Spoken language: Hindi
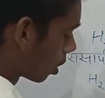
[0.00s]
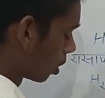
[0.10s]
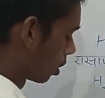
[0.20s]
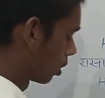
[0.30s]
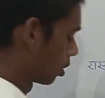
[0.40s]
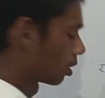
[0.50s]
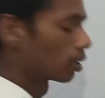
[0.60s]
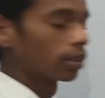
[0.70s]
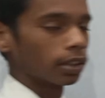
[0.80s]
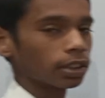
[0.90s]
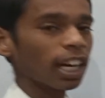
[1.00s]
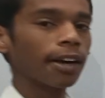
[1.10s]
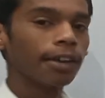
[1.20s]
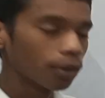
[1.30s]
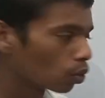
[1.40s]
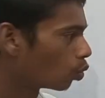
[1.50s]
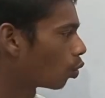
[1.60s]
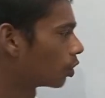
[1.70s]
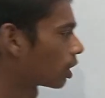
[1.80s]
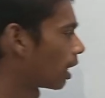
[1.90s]
है किसका
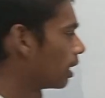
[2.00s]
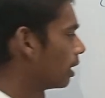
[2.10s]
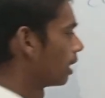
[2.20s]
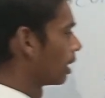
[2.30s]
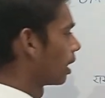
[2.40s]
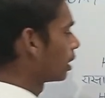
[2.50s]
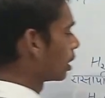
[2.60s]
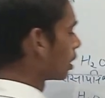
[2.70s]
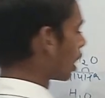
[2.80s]
ग्लूकोज का यदि